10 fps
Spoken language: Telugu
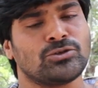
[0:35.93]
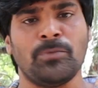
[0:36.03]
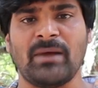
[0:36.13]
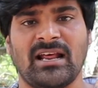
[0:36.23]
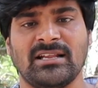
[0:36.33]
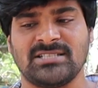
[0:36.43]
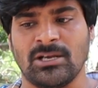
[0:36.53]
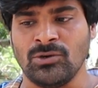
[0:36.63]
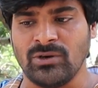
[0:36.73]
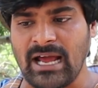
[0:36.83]
సూపర్
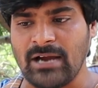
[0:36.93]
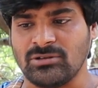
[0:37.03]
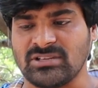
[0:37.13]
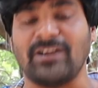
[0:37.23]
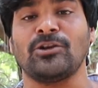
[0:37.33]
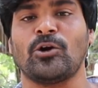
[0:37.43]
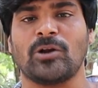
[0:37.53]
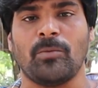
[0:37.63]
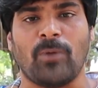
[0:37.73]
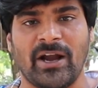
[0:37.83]
అసలు నాకు తండ్రి
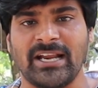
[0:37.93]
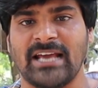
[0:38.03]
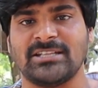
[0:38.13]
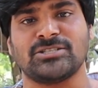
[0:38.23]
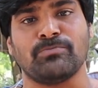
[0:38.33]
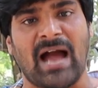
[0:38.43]
కొడుకుల బాండింగ్ అయితే